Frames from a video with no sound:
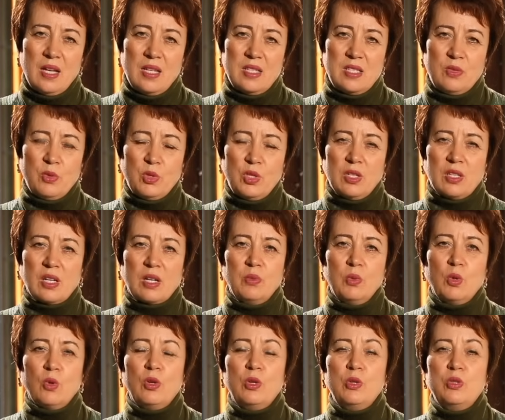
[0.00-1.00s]
Сегодня так
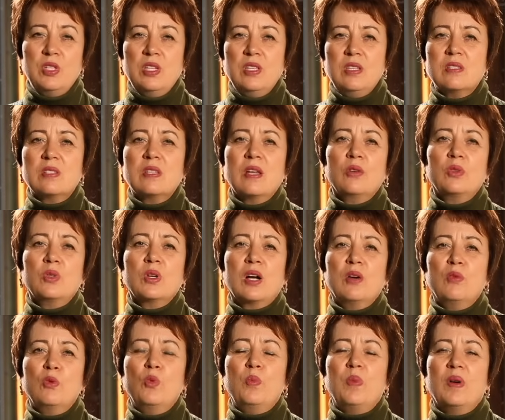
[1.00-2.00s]
много людей не знают, на
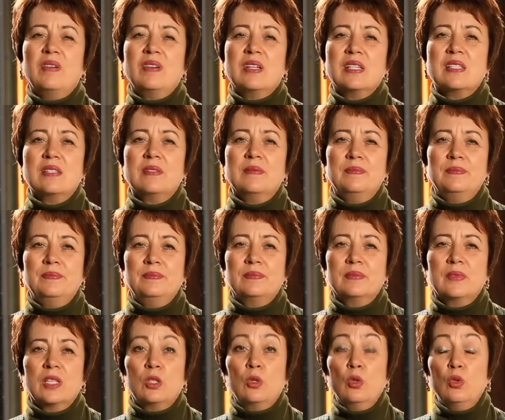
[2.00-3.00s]
кого уповать.
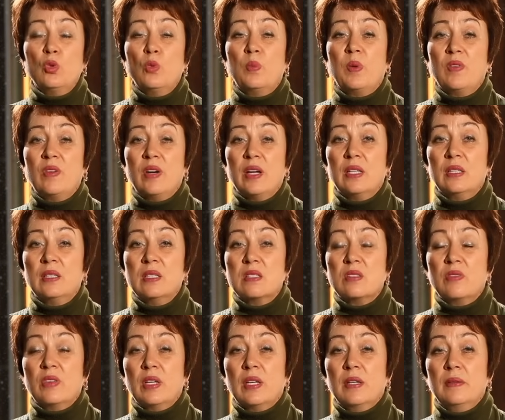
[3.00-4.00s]
Кто-то уповает на
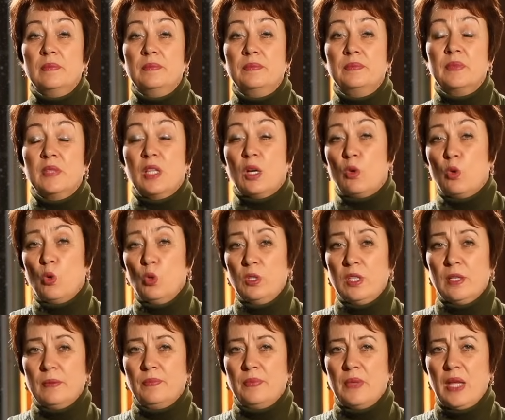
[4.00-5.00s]
свои
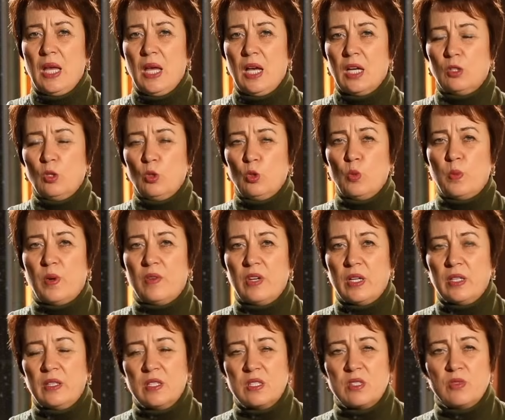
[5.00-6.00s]
доходы, кто-то
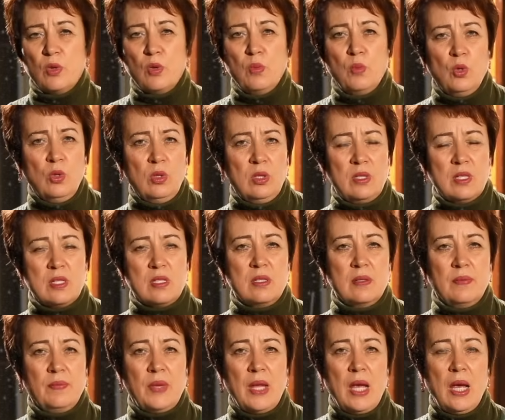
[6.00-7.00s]
уповает на свою молодость,
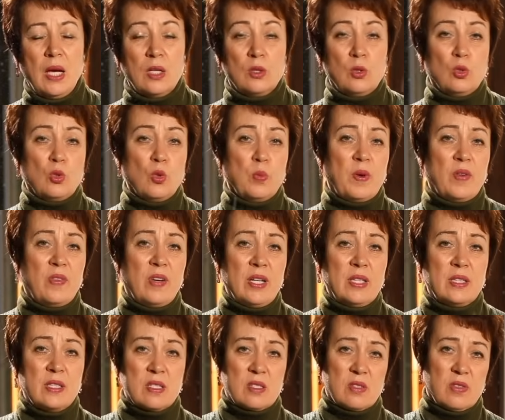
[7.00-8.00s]
кто-то
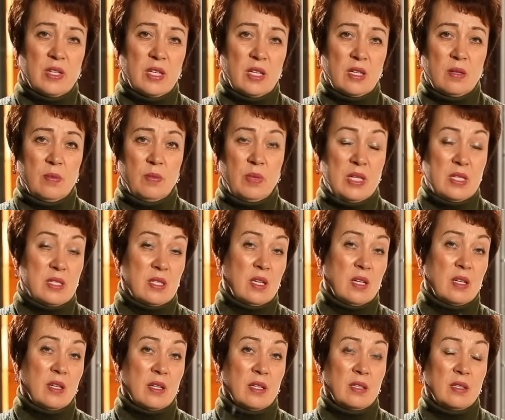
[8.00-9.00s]
уповает на своих
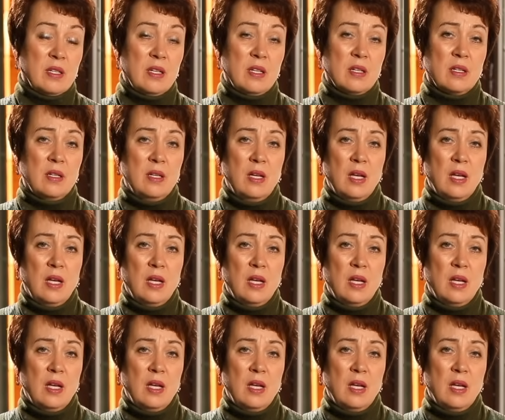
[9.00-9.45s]
близких и родных,